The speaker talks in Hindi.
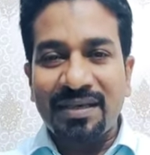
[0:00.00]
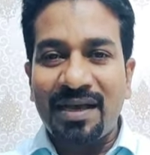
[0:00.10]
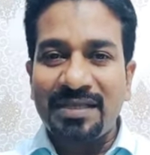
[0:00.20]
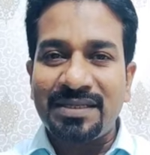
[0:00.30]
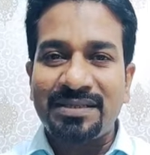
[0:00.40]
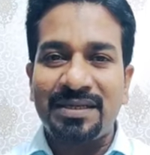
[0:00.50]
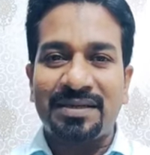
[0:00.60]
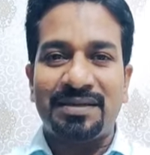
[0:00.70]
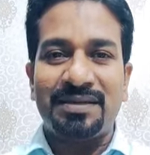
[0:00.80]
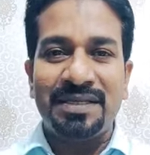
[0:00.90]
कहा जाता
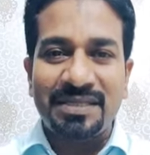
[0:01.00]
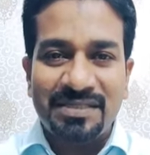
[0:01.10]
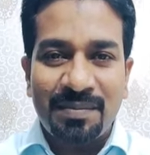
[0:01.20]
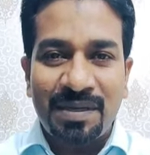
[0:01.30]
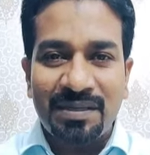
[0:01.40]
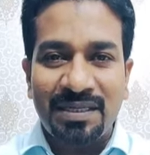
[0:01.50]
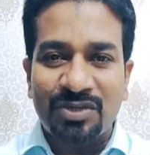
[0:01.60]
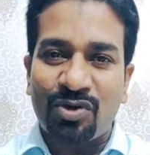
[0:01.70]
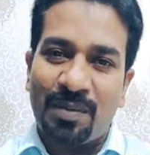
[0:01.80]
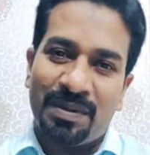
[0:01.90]
है कटलरी का सामान
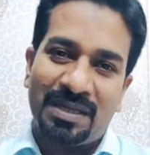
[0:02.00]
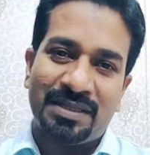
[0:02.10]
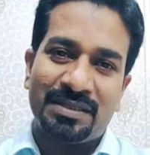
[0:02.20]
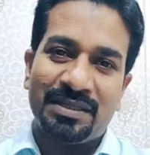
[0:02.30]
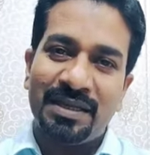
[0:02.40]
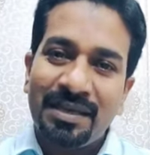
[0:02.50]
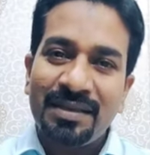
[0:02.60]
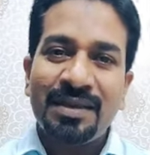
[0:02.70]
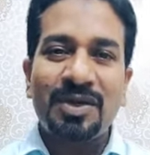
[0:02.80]
लाने को आप ला देते हैं